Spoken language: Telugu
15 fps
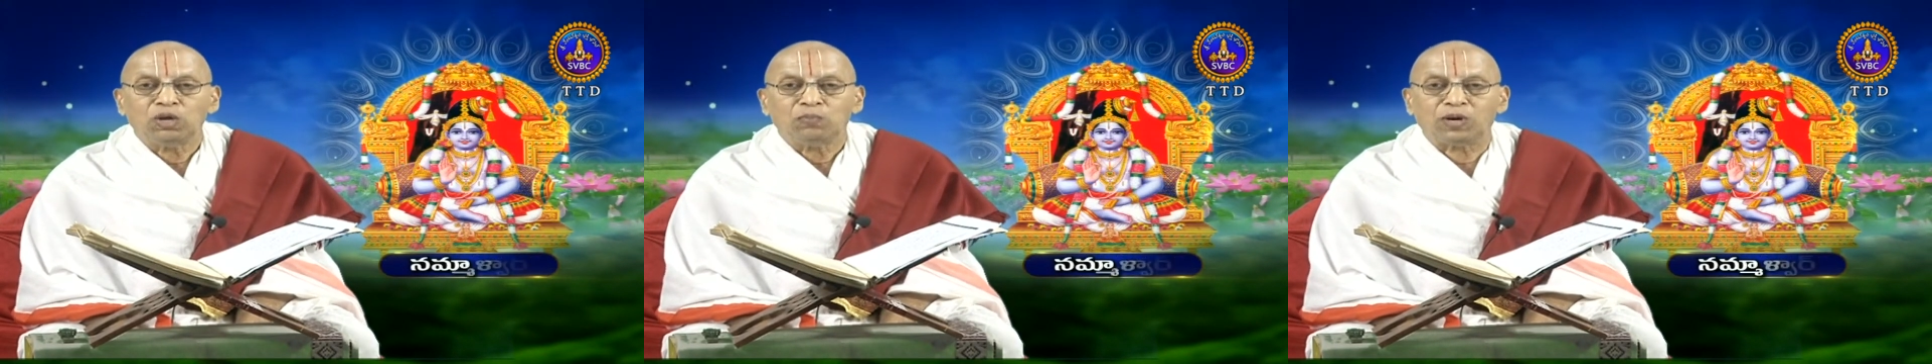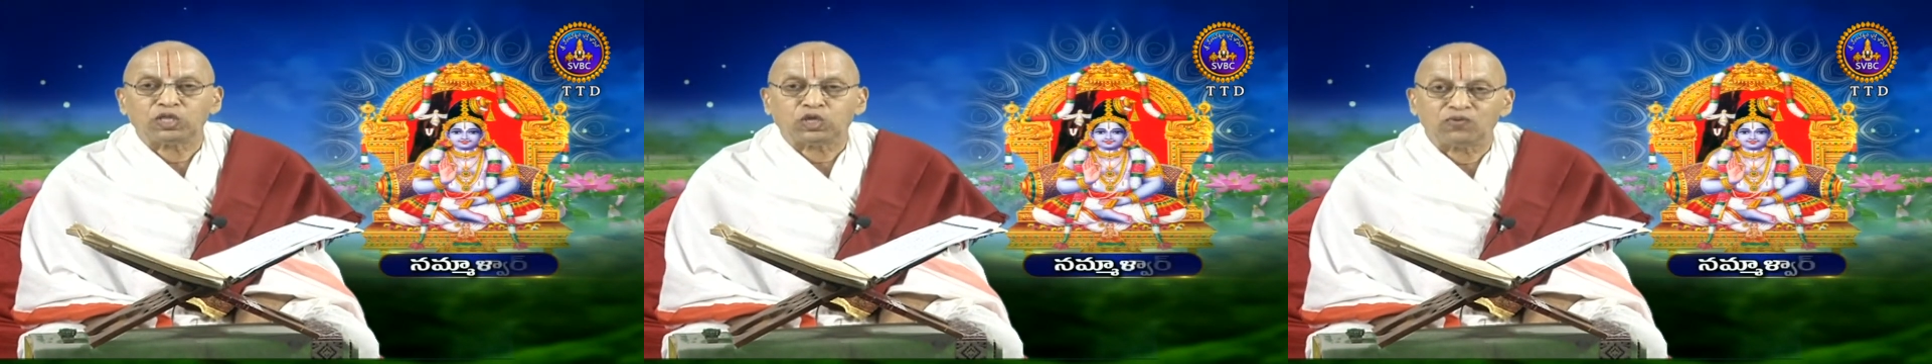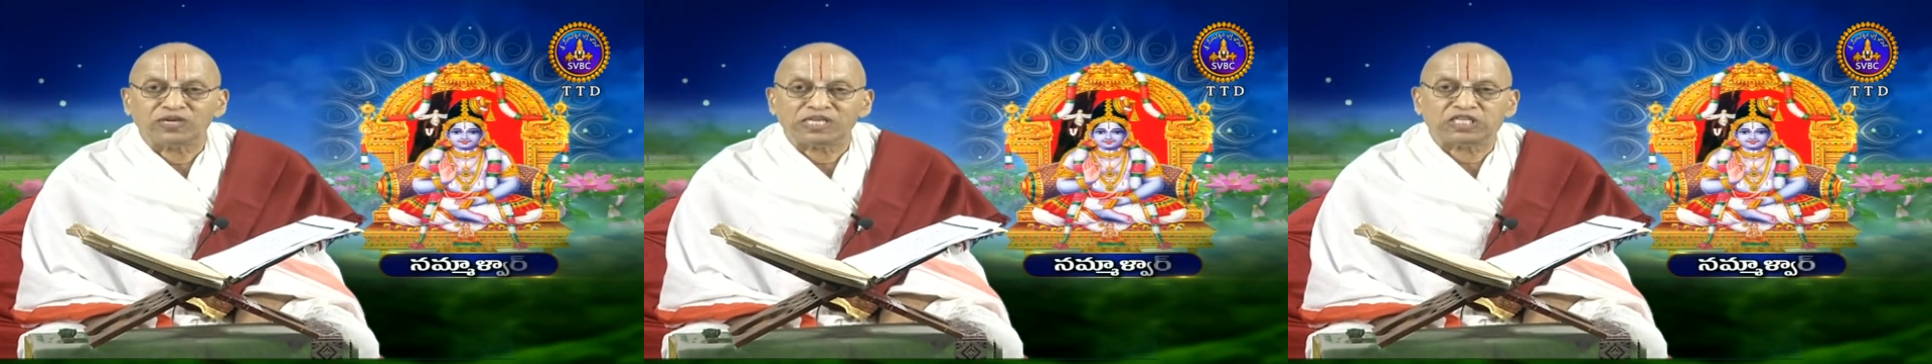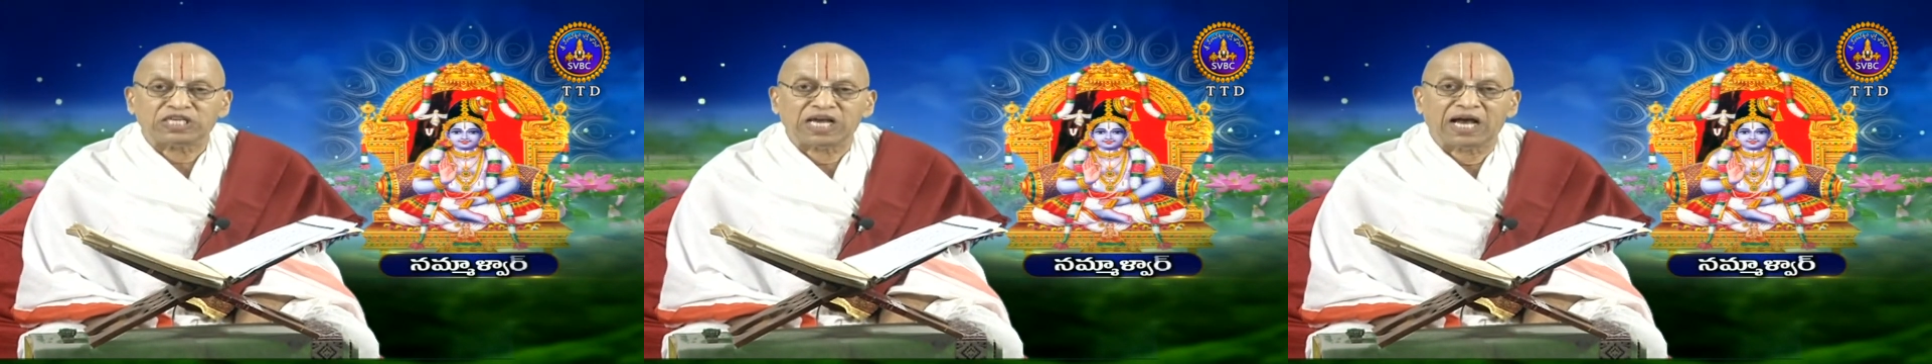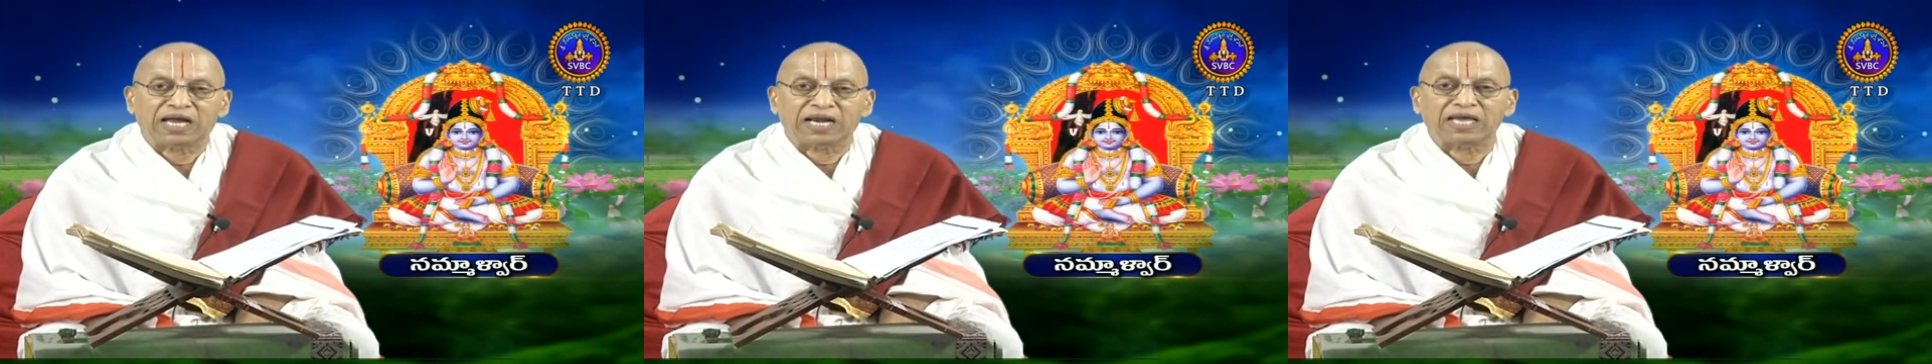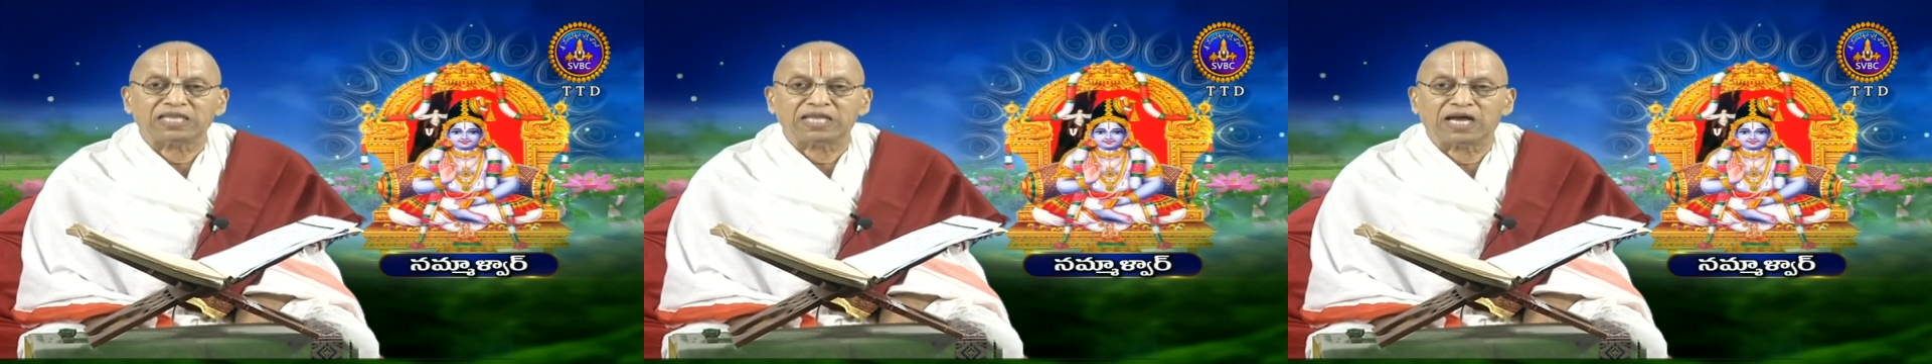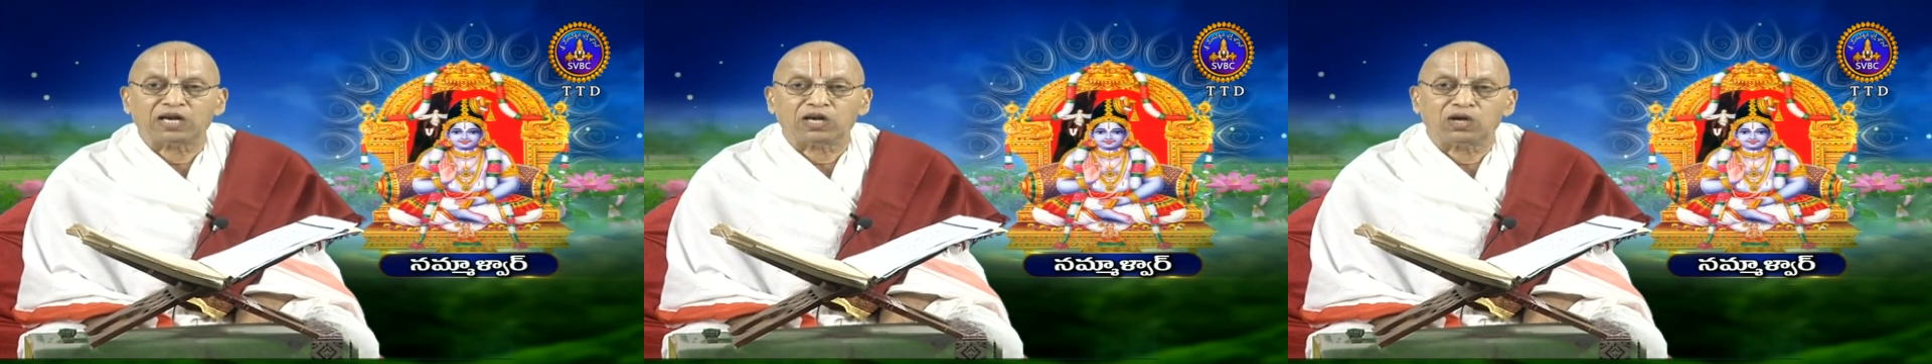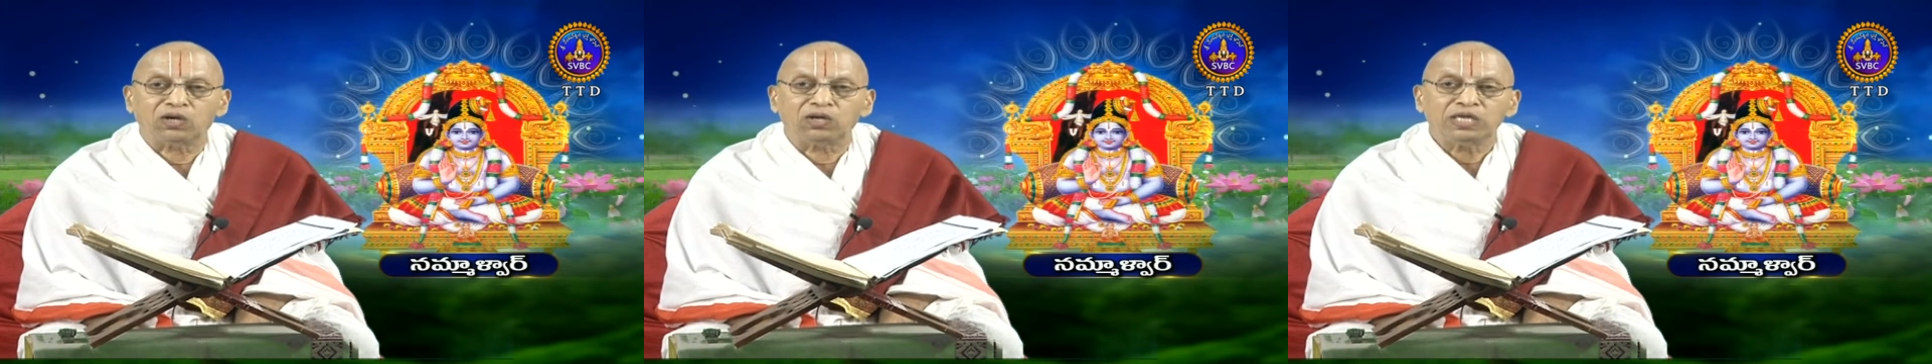మధు విద్య అనే
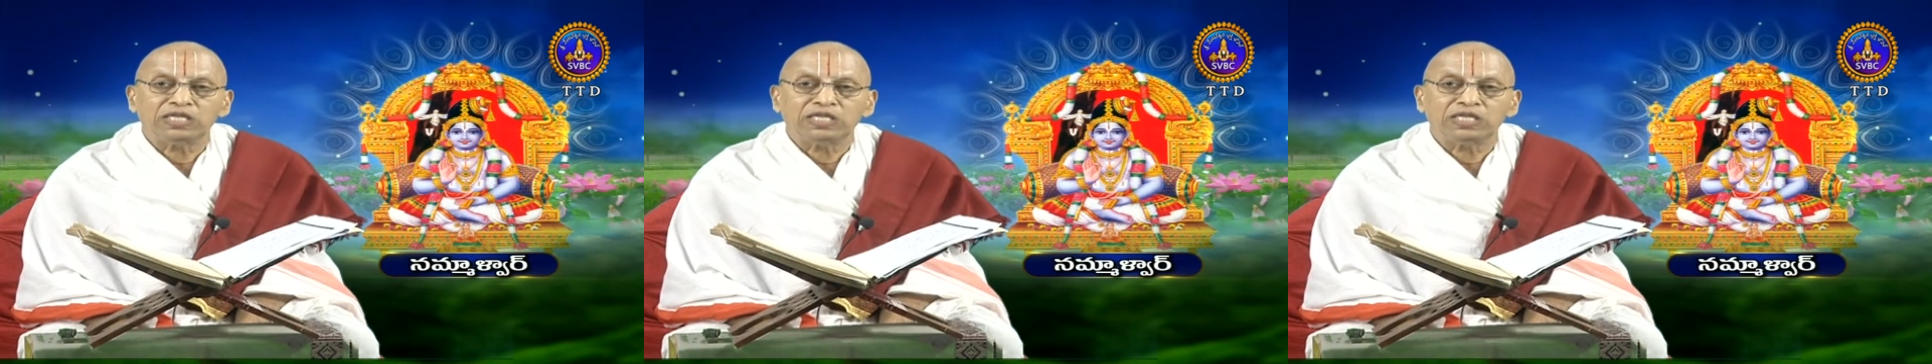దానిలో